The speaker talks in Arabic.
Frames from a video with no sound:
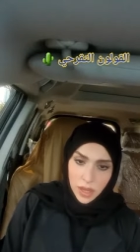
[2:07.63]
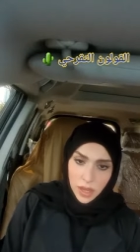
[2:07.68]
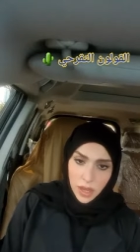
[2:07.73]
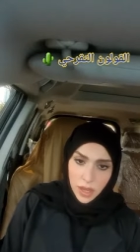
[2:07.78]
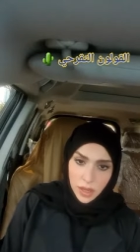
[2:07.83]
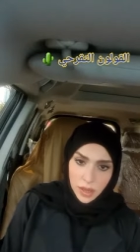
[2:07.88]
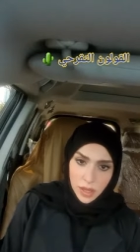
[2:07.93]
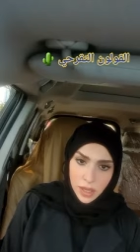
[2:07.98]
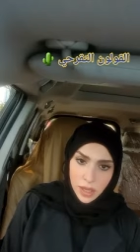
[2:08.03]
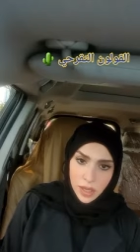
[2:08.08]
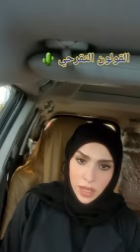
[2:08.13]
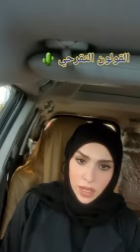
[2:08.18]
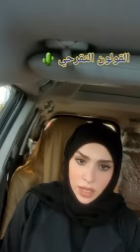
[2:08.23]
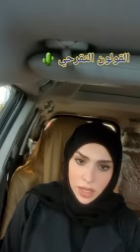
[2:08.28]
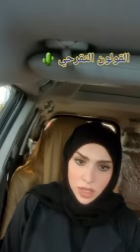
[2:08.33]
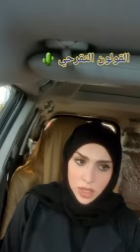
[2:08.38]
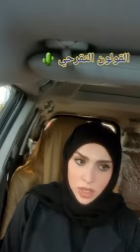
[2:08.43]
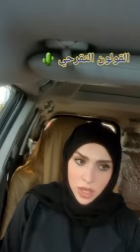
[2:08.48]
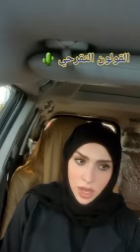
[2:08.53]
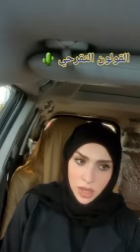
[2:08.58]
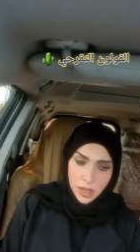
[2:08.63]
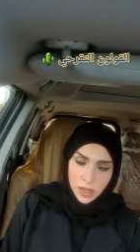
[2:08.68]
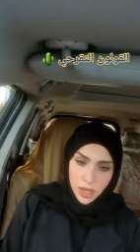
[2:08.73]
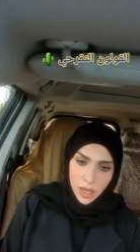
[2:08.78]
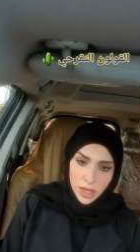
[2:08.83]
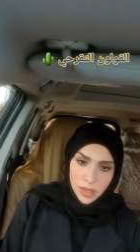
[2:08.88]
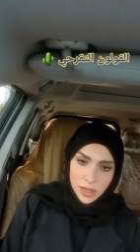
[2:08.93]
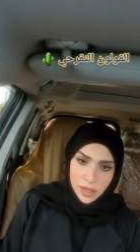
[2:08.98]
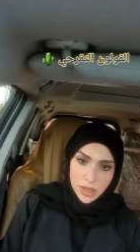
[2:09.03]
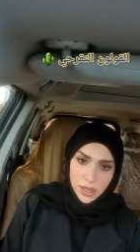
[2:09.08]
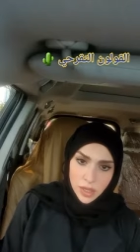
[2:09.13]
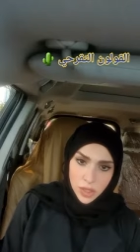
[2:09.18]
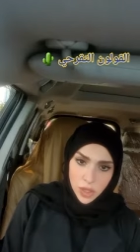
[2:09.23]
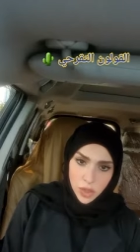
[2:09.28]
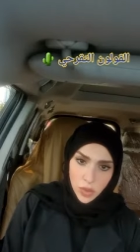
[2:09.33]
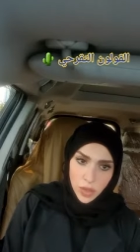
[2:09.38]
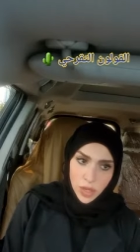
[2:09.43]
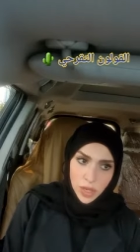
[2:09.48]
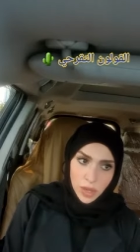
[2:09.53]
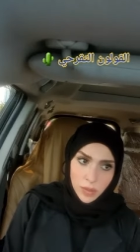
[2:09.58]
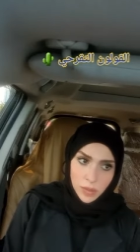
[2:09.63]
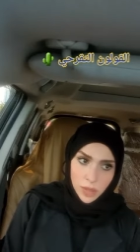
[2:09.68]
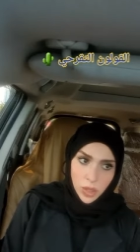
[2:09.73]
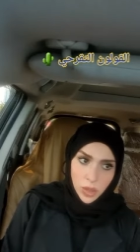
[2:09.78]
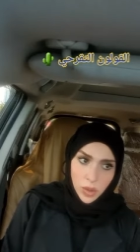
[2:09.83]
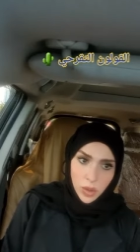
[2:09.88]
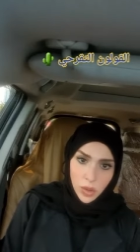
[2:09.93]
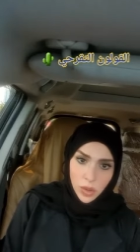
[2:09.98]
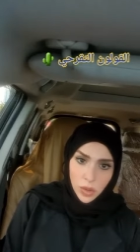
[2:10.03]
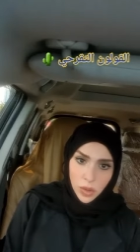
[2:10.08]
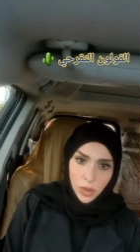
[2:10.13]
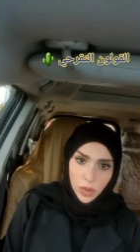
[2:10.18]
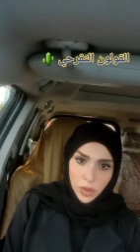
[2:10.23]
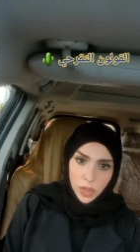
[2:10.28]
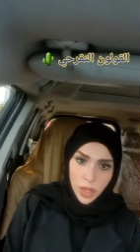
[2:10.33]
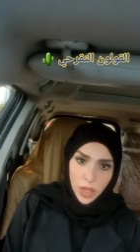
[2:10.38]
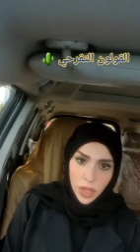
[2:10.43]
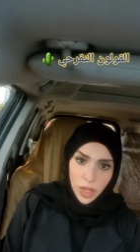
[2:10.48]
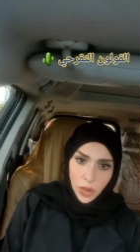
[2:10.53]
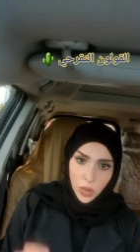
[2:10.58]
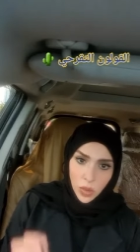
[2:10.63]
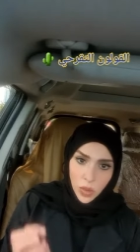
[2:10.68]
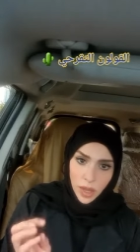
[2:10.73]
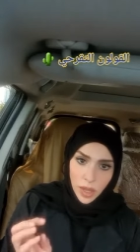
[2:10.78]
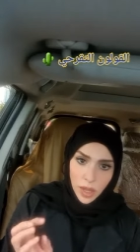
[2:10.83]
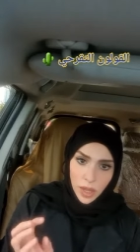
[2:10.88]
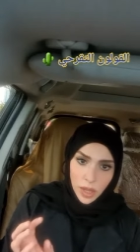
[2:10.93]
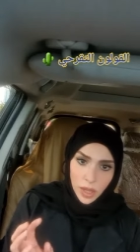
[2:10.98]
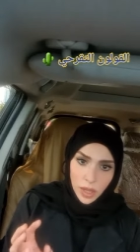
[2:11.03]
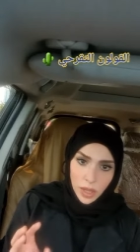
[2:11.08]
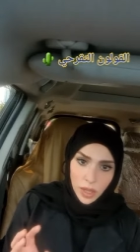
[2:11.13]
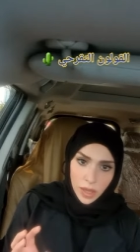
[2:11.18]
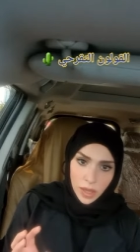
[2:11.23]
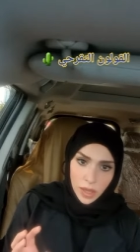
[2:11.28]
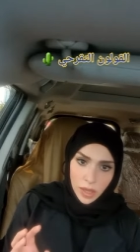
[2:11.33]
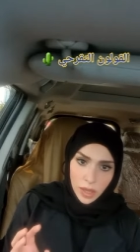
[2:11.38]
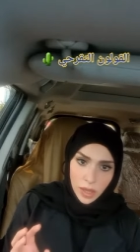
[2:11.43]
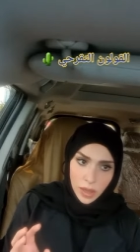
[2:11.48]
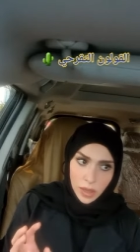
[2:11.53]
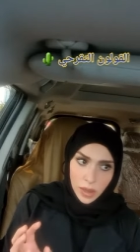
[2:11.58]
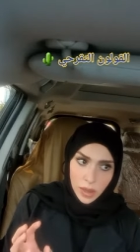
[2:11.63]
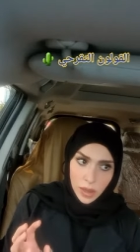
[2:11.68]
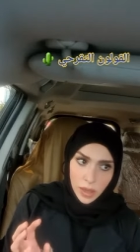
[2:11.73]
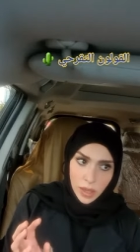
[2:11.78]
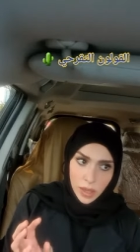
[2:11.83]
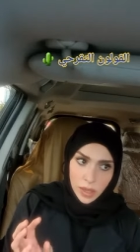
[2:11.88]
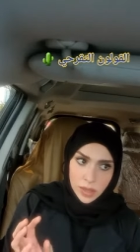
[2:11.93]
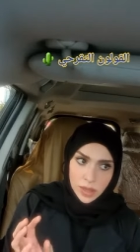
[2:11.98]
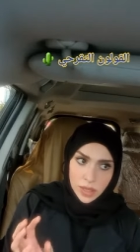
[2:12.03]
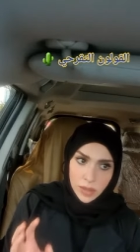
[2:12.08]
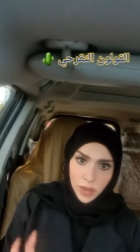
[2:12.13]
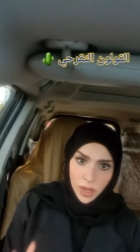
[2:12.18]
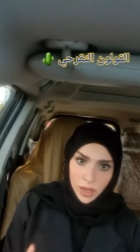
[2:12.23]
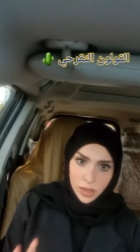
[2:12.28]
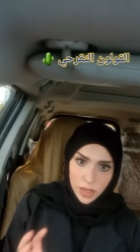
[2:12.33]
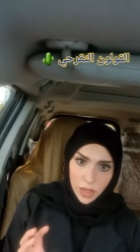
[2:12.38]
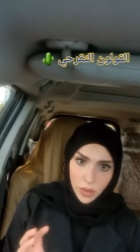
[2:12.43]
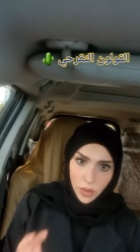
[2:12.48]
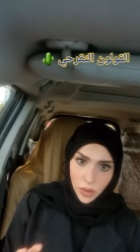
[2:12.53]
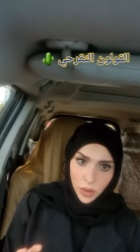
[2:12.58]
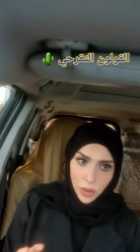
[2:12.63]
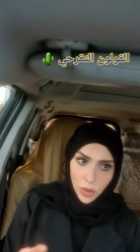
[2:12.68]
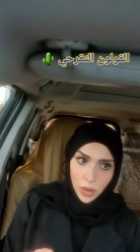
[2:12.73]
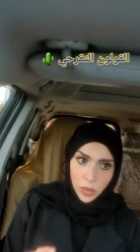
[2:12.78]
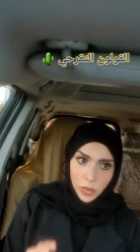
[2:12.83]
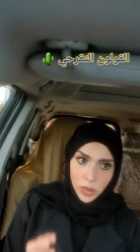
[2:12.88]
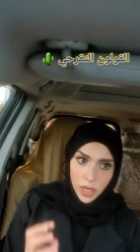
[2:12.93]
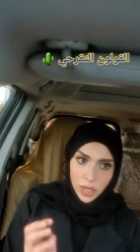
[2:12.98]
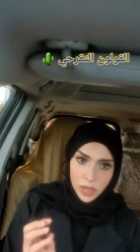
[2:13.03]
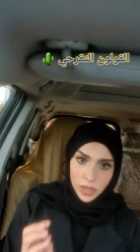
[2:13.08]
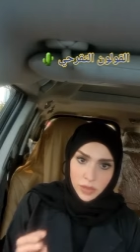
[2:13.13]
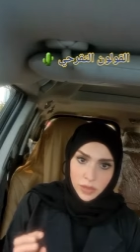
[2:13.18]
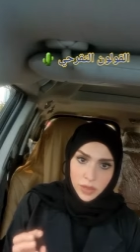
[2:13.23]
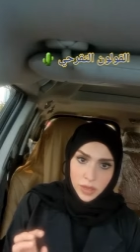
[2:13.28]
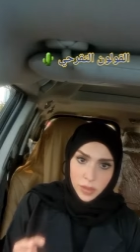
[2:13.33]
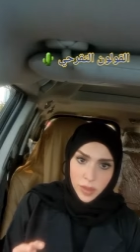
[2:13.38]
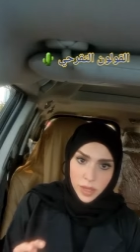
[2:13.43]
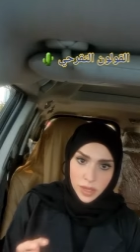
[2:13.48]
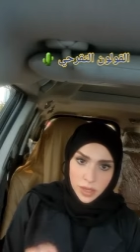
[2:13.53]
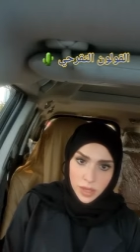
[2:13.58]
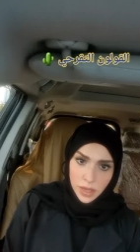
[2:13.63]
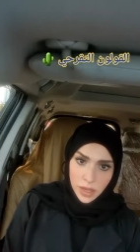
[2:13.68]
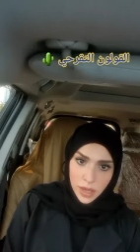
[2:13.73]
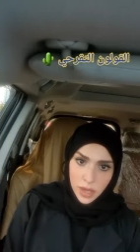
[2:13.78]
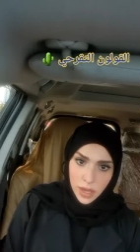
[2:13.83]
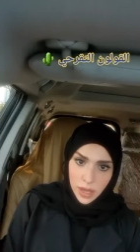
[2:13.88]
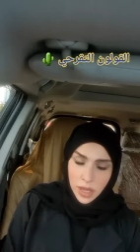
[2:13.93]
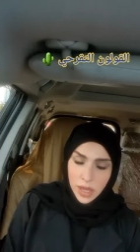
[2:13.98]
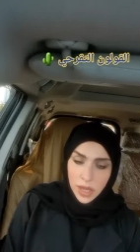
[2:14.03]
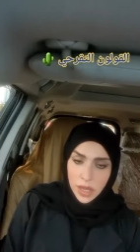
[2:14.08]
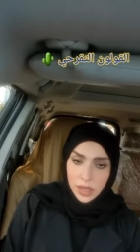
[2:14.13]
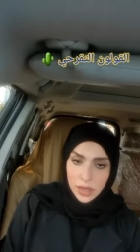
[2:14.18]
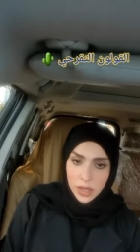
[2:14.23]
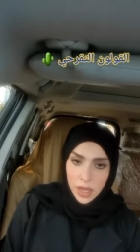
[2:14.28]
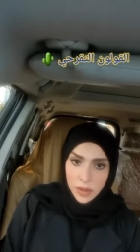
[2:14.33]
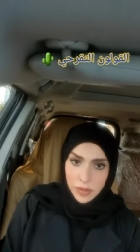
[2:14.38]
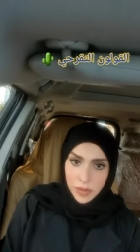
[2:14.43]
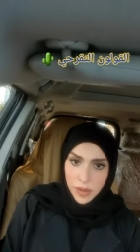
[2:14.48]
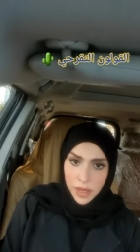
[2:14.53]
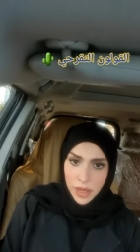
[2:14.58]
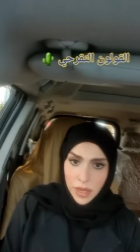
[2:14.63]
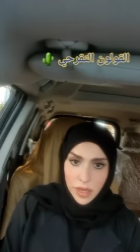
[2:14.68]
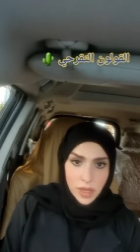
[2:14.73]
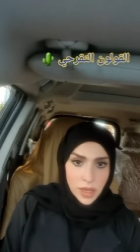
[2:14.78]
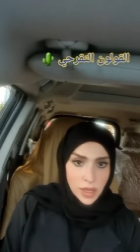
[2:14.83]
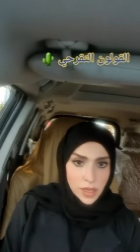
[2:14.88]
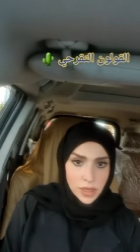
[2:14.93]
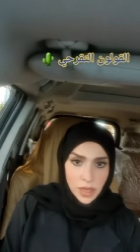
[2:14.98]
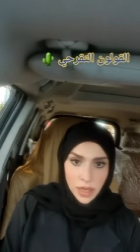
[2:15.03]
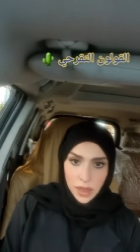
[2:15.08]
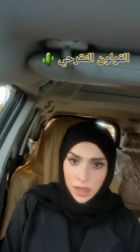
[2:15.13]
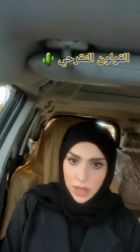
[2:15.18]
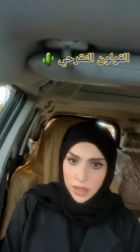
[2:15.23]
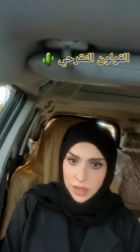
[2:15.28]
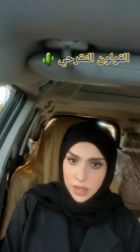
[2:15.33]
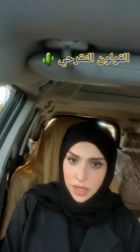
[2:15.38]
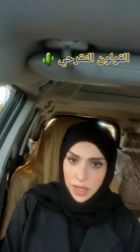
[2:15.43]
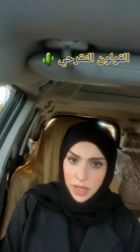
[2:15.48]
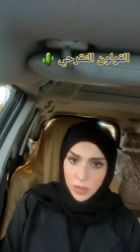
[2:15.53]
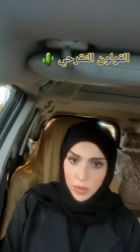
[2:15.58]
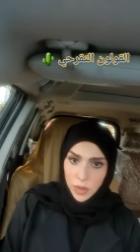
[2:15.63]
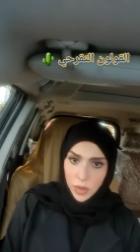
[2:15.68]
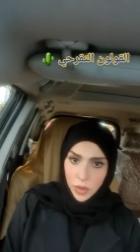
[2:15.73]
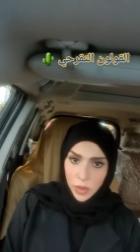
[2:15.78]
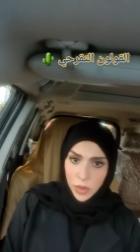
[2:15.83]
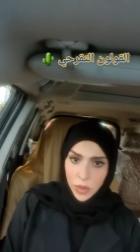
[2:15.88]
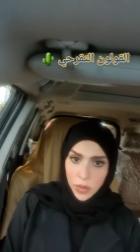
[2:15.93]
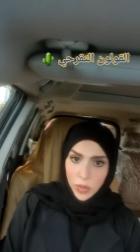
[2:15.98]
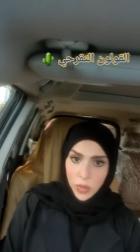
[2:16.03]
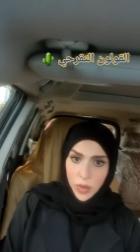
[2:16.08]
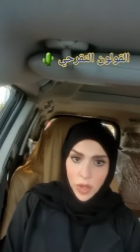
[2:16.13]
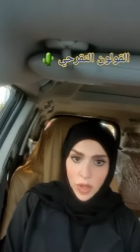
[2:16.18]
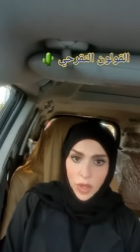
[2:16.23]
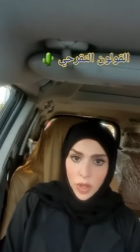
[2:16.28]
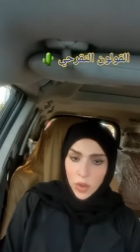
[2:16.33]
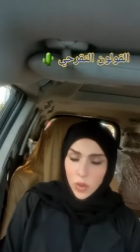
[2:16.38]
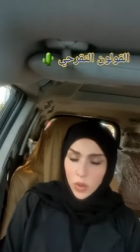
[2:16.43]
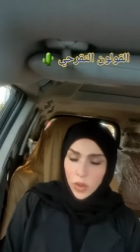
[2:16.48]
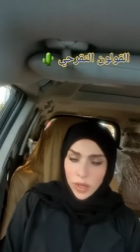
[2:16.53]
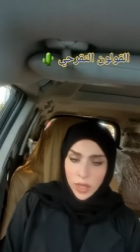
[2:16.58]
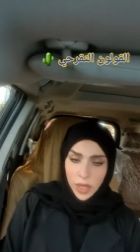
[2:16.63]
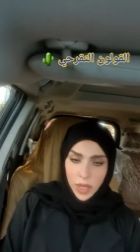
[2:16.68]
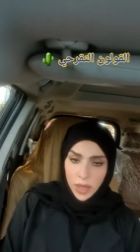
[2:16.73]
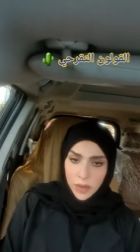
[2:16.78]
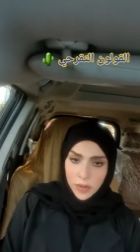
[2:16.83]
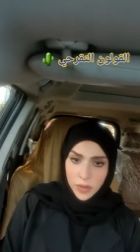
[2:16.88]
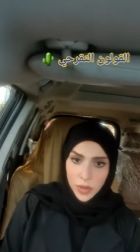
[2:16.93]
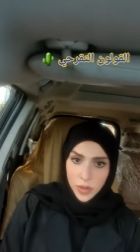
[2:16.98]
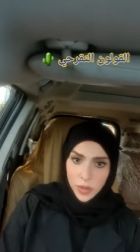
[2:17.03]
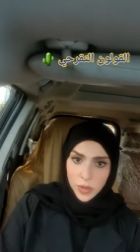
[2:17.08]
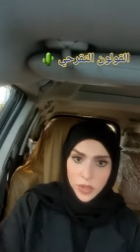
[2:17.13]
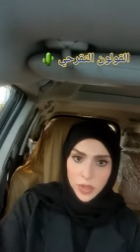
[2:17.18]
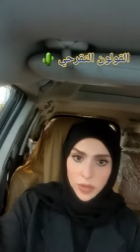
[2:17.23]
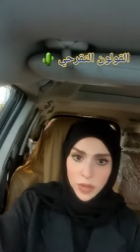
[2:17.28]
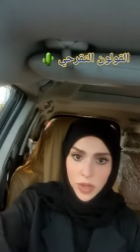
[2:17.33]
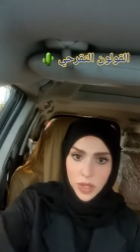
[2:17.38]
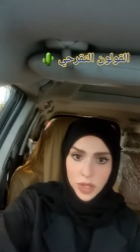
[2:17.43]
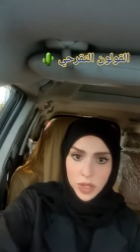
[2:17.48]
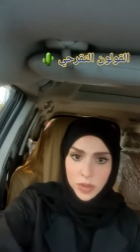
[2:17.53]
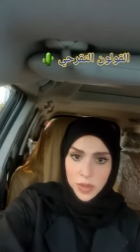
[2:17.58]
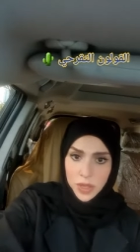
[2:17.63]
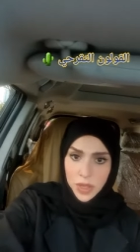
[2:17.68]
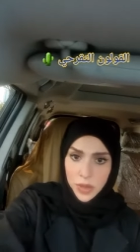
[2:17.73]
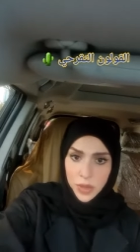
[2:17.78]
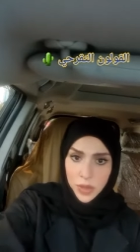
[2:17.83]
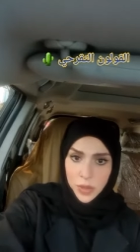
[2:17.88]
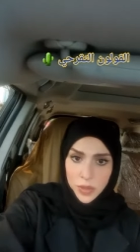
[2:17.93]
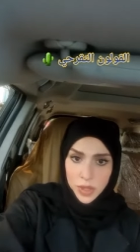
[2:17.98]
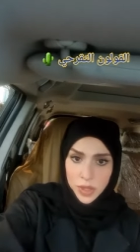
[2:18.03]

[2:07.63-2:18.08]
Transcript: هذه كلها الاشياء تحسن شويه من القولون والزبادي او الروب لان في بكتيريا نافعه اسال الله السلامه لكم عليكم والله يعافيكم جميعا يبعد عنكم